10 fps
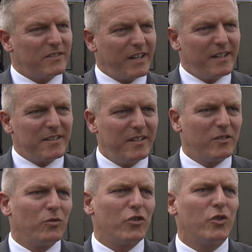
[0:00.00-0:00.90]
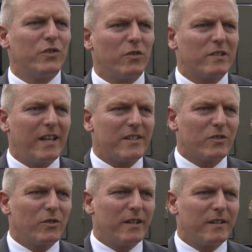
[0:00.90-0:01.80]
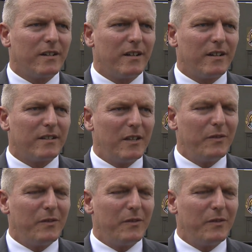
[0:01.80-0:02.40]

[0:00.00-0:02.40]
Das eine sind Unterstützungsleistungen, äh,